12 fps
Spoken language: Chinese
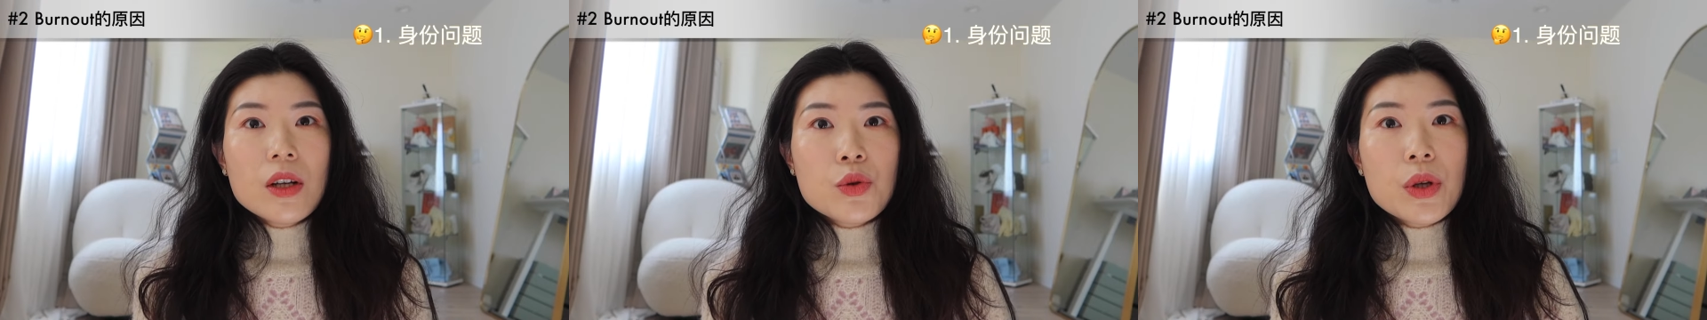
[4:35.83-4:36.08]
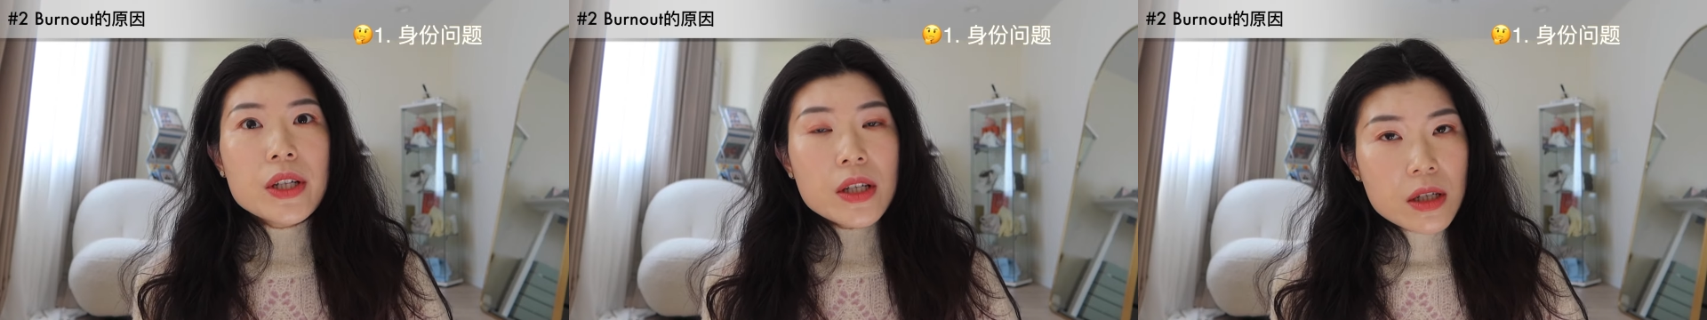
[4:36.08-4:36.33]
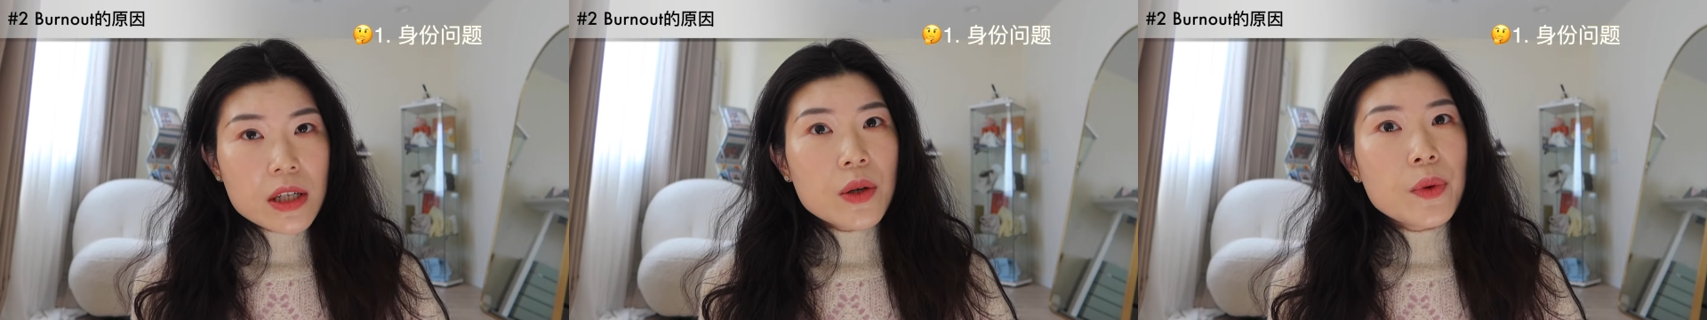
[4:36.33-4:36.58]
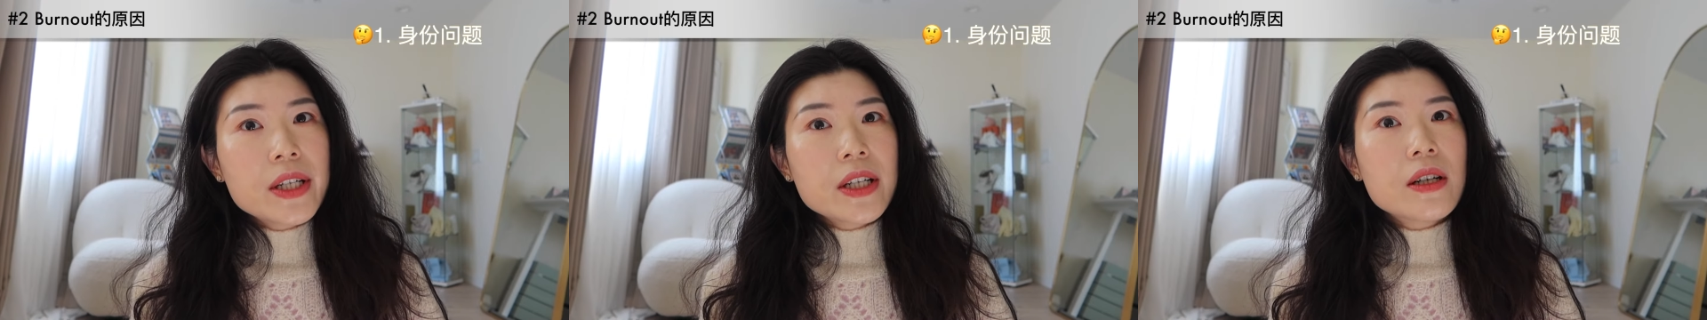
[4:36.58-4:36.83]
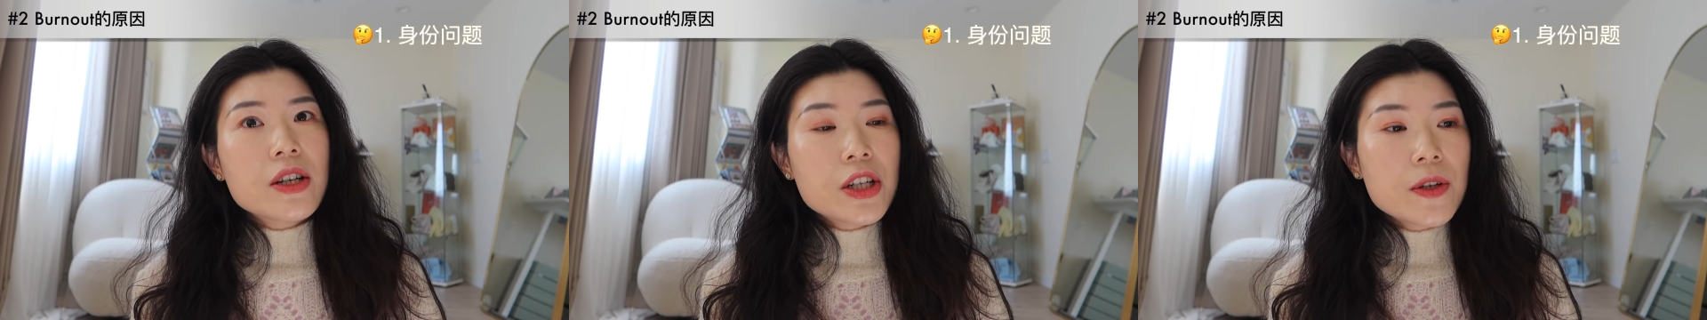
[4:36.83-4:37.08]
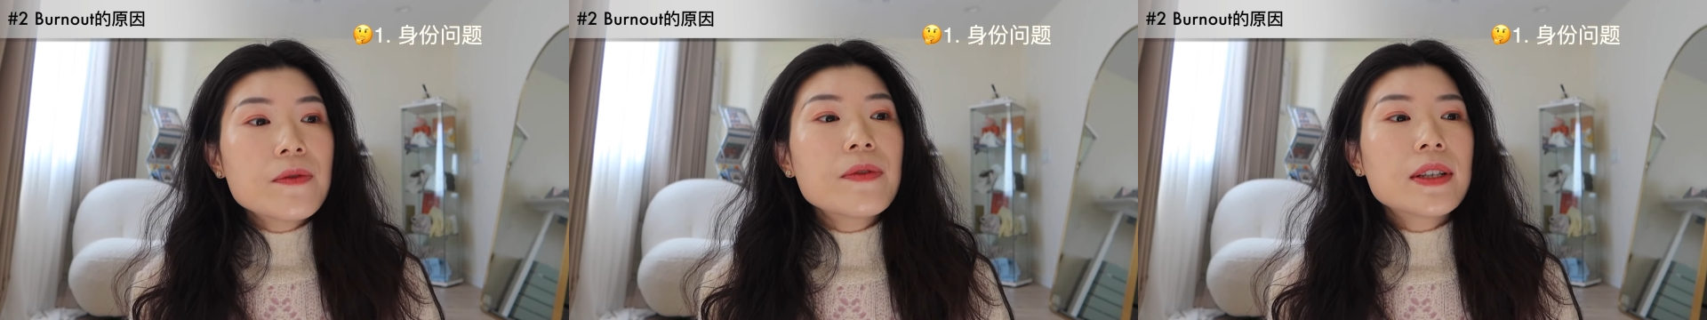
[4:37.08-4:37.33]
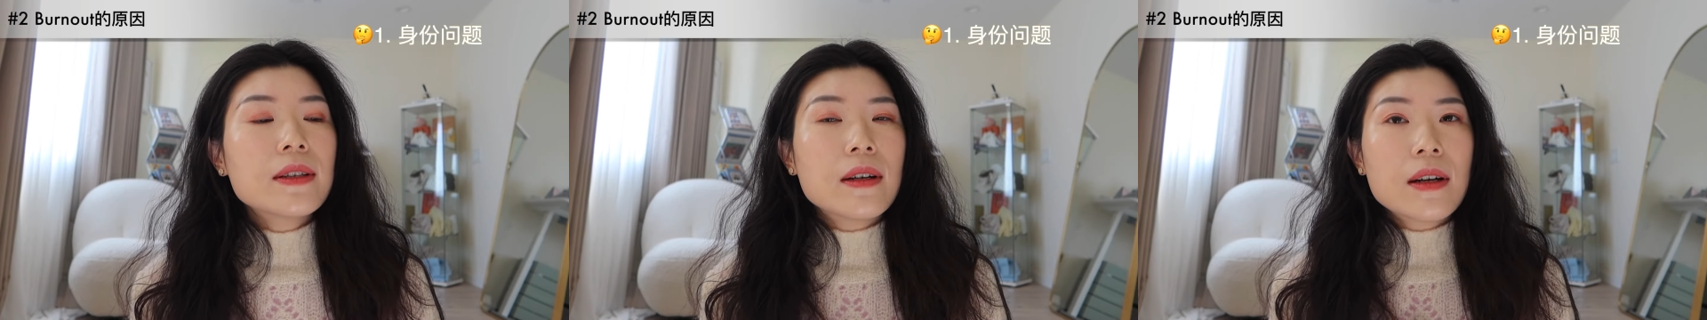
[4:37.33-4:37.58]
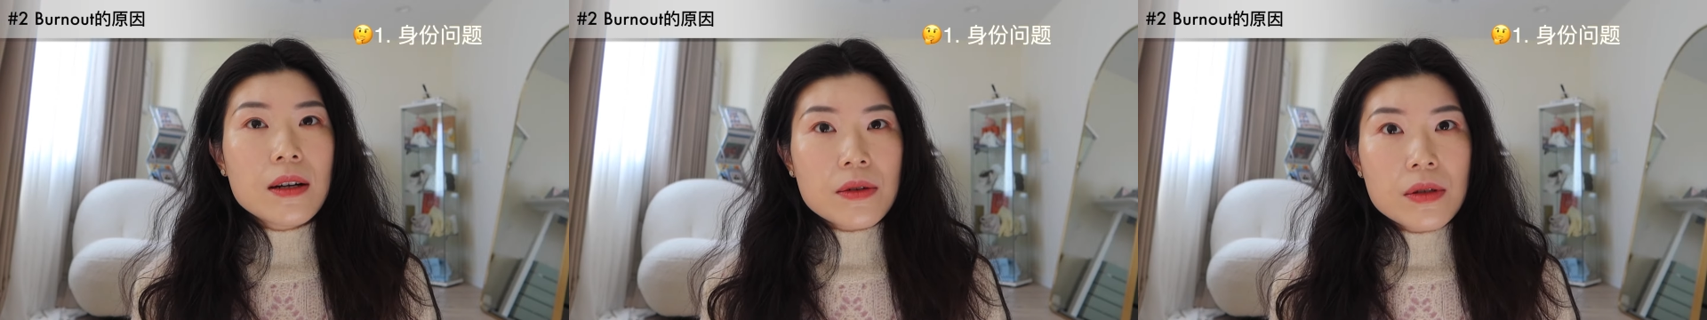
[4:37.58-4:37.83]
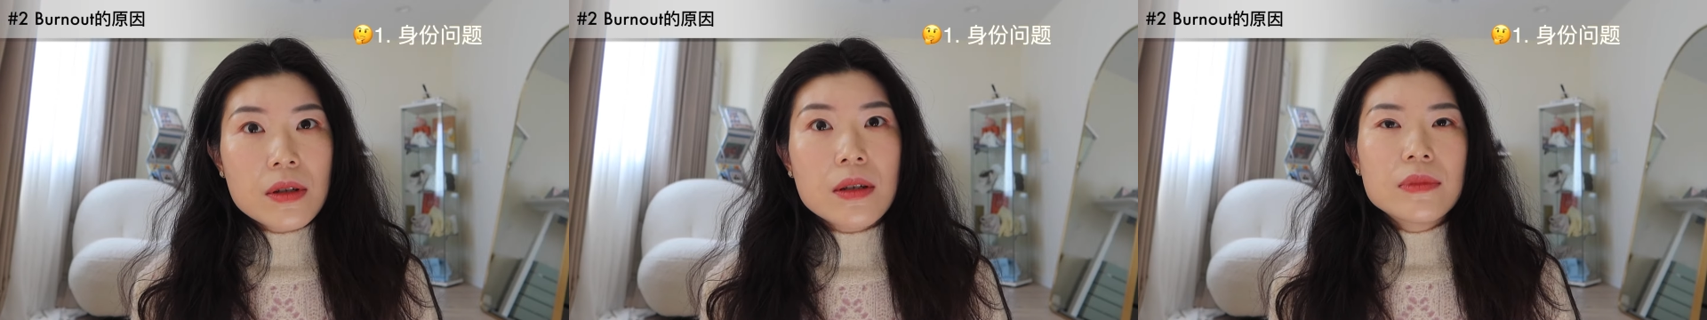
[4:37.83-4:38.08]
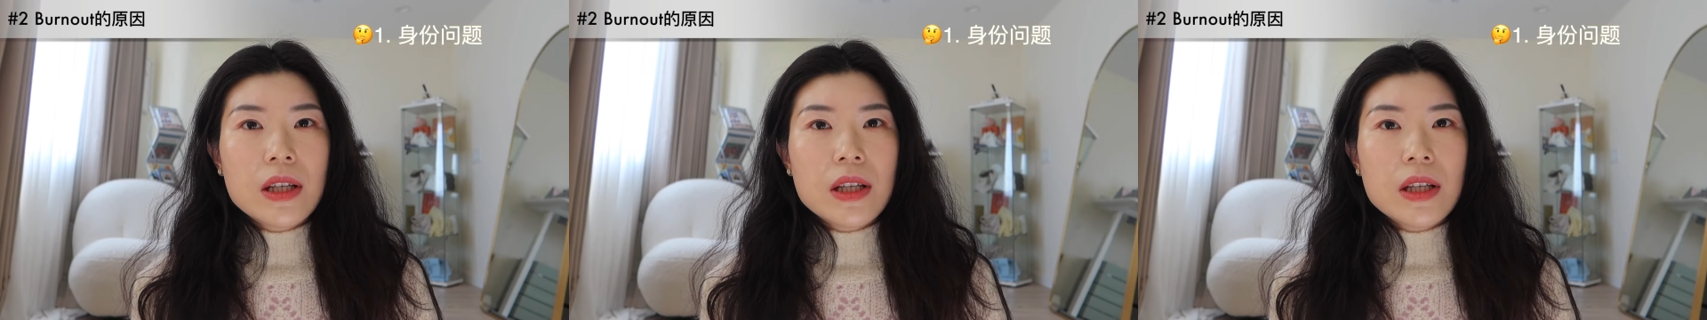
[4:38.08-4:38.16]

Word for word: 所以正是因为。这个身份的 concern，